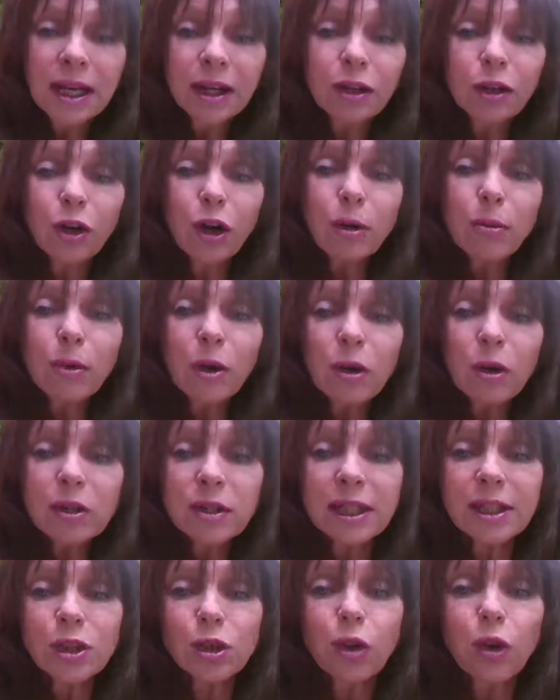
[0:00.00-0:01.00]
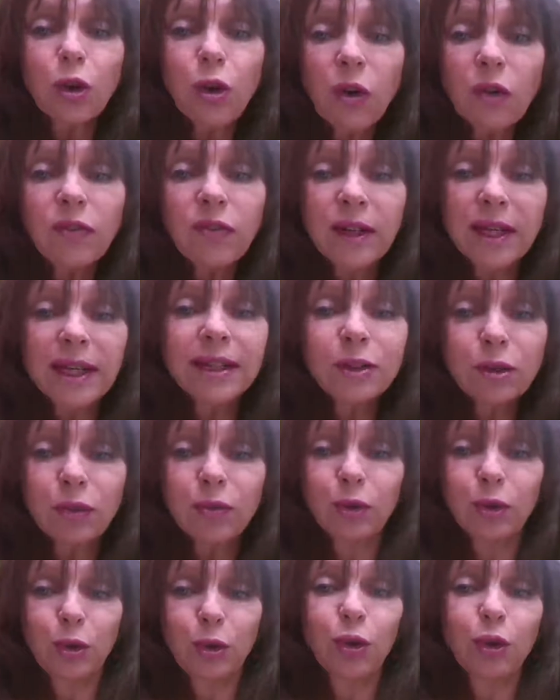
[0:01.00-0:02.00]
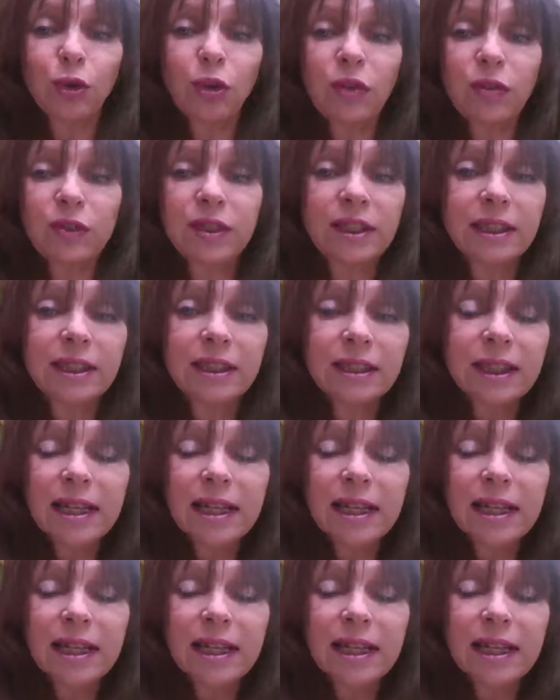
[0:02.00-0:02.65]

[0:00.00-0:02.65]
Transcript: comment ça se reflète dans votre corps physique.